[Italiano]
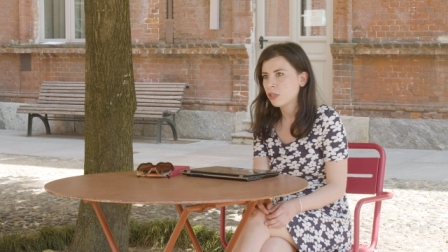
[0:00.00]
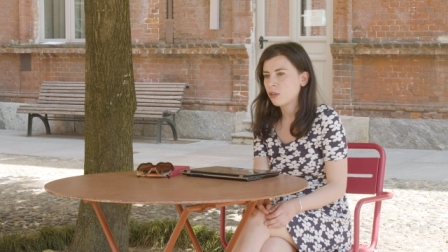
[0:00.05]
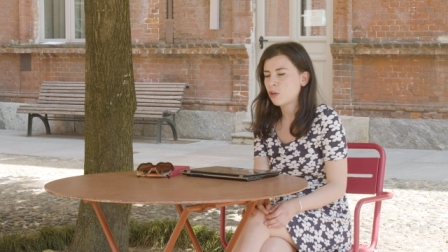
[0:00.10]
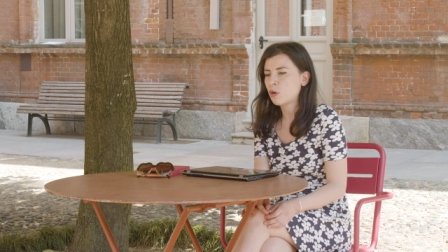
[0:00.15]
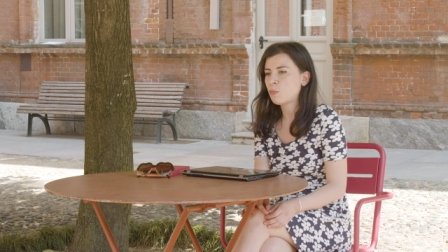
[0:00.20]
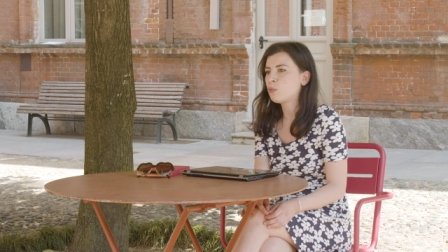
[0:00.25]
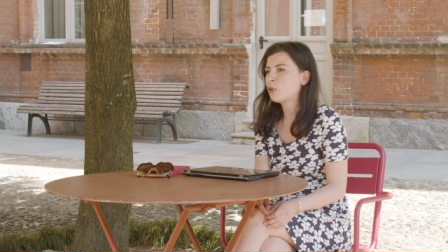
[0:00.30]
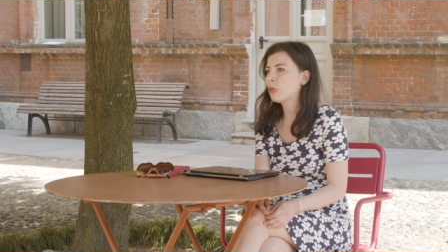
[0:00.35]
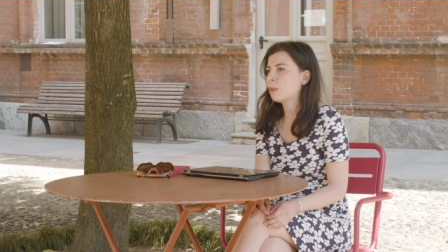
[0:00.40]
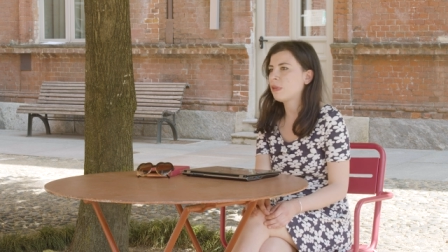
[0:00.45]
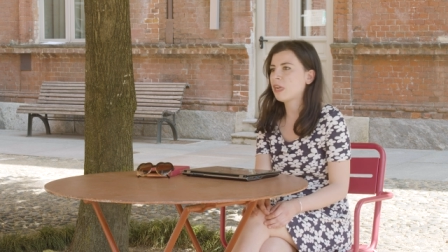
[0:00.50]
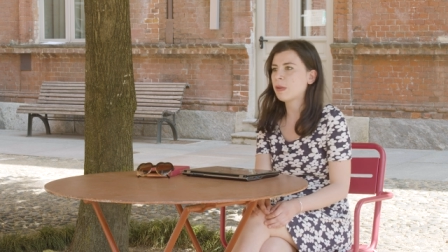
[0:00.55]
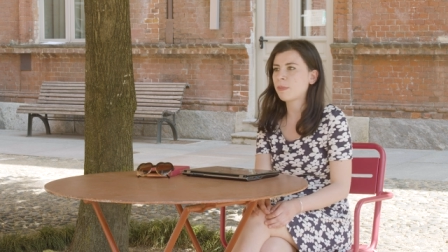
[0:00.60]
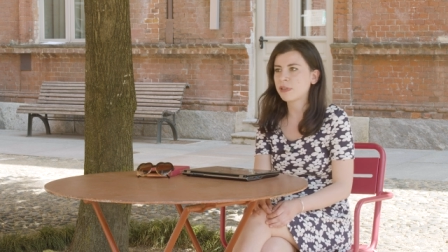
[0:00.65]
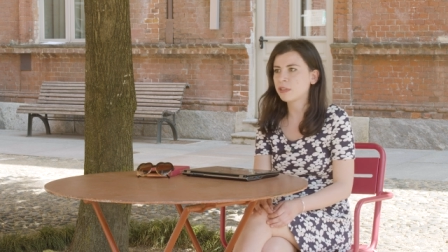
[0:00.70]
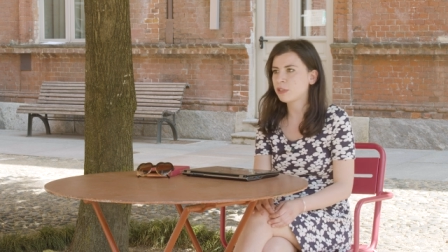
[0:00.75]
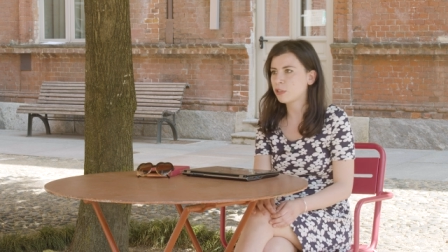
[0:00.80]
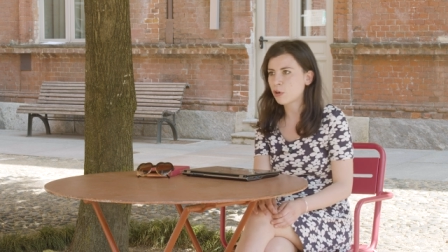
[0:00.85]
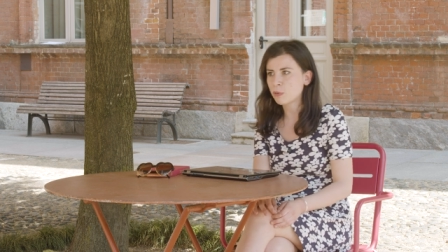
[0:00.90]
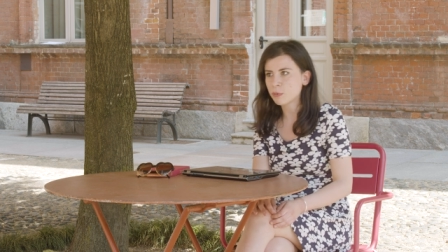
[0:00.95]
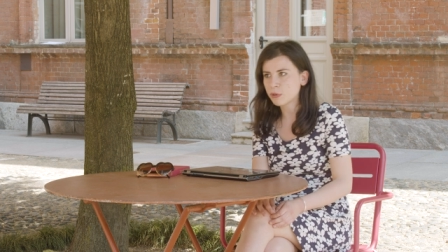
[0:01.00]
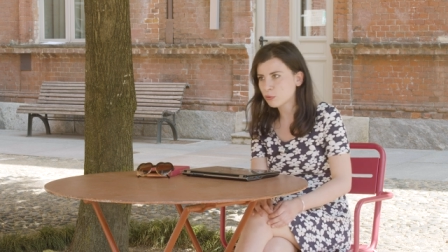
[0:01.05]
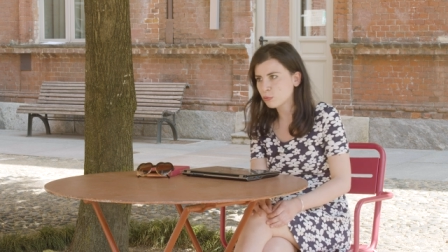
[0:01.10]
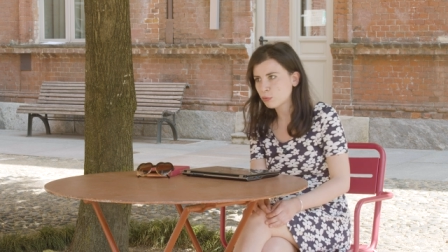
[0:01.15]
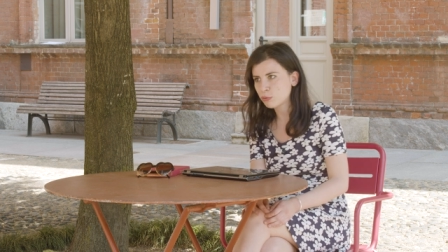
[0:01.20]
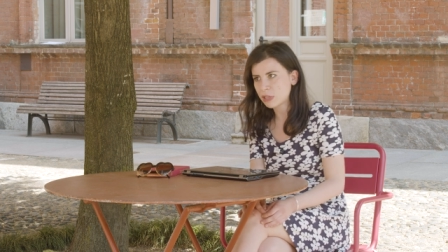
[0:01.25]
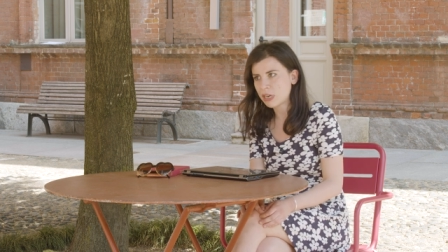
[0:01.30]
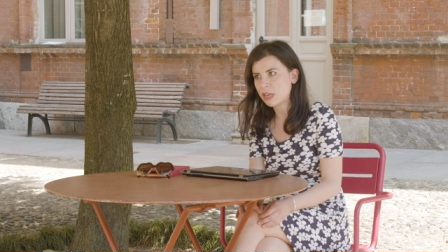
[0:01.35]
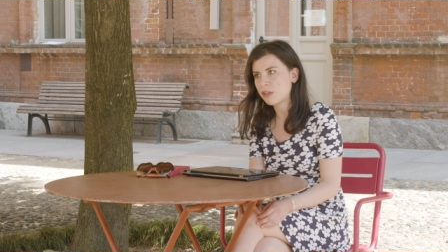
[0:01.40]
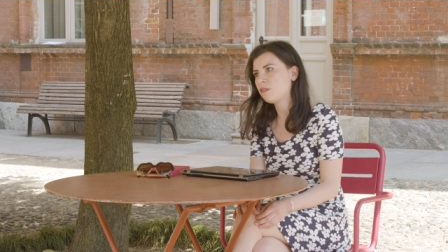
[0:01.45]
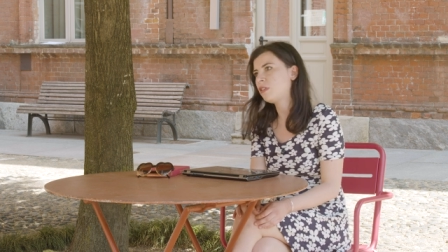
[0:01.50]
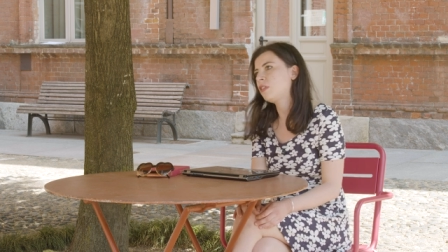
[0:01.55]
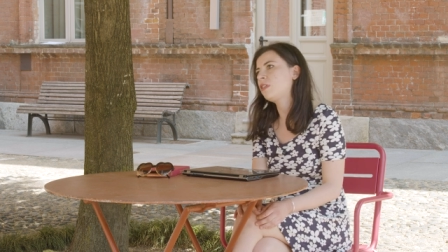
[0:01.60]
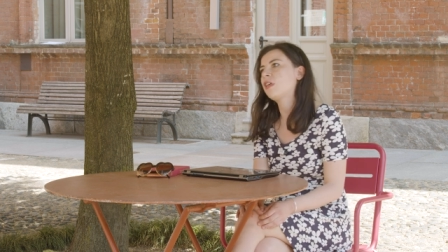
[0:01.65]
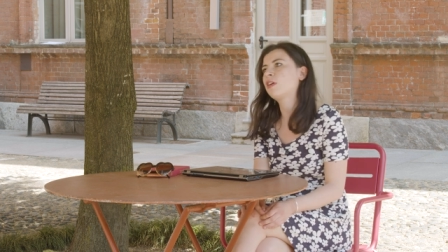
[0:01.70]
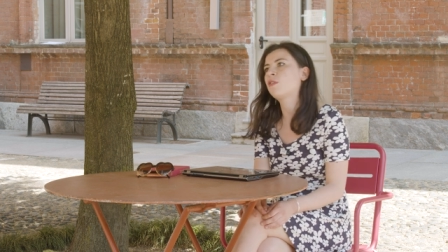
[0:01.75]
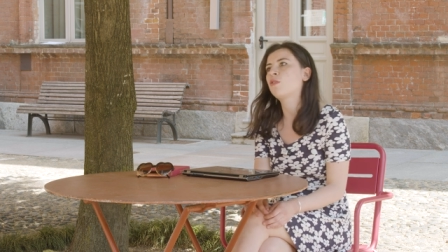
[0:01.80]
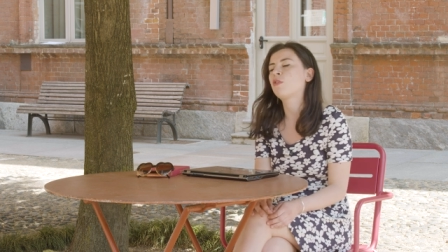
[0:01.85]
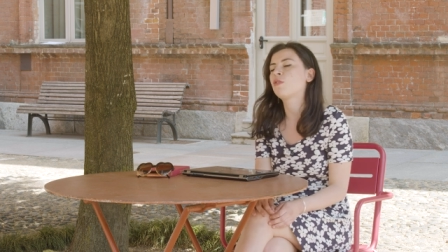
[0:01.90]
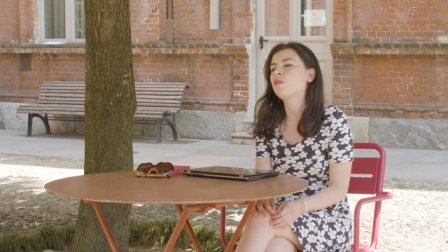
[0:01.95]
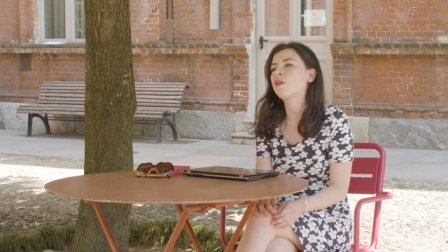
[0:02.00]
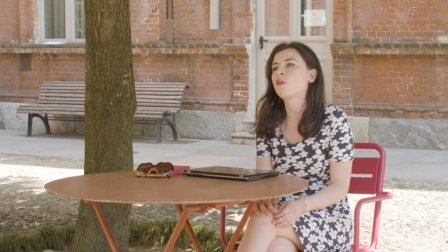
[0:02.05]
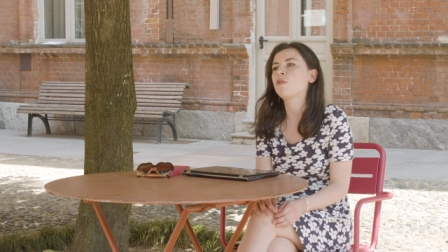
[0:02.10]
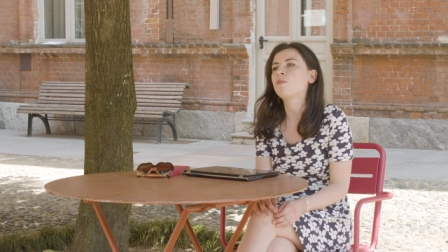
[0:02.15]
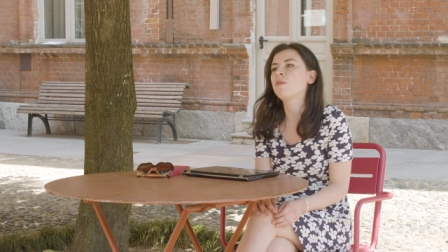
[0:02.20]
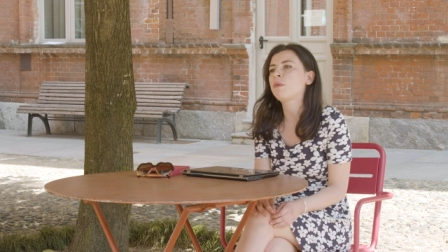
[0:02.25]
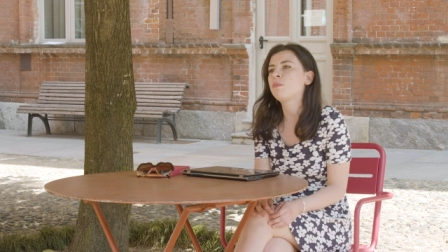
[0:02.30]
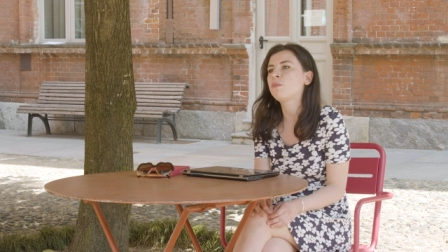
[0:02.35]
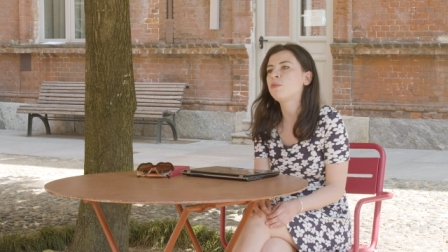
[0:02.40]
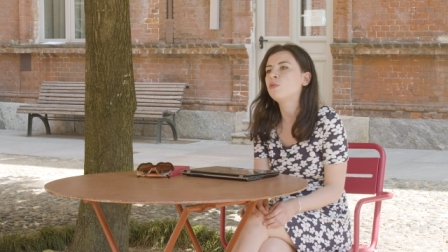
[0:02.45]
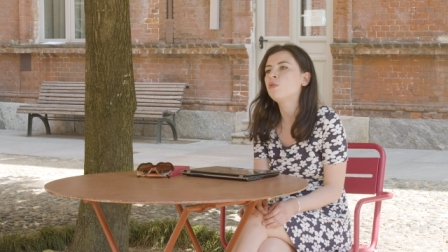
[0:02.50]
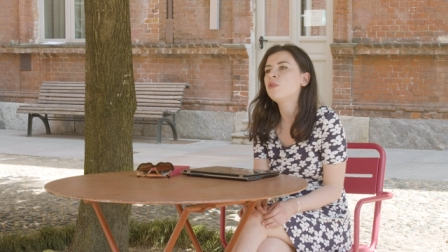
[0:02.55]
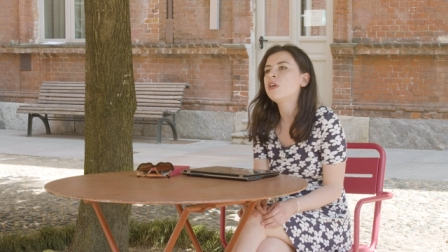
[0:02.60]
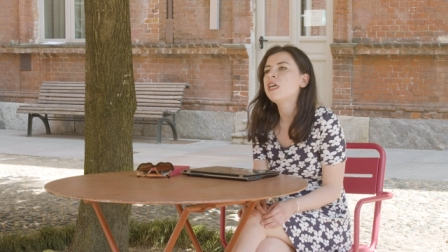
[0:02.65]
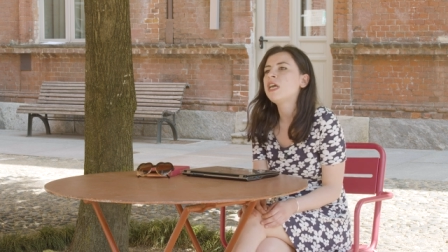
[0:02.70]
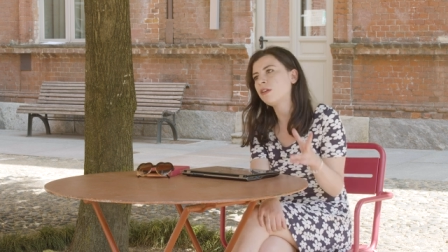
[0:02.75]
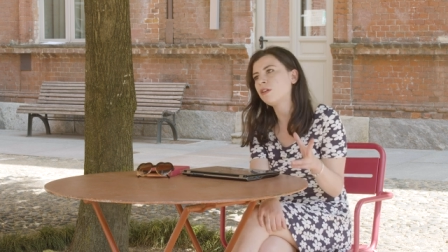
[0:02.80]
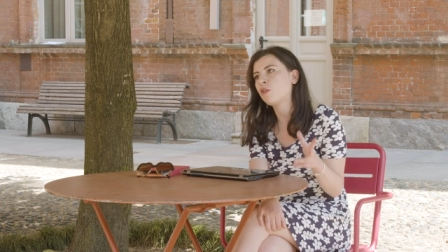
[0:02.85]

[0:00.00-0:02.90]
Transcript: oppure me ne pentirò per tutta la vita, non lo farò mai più.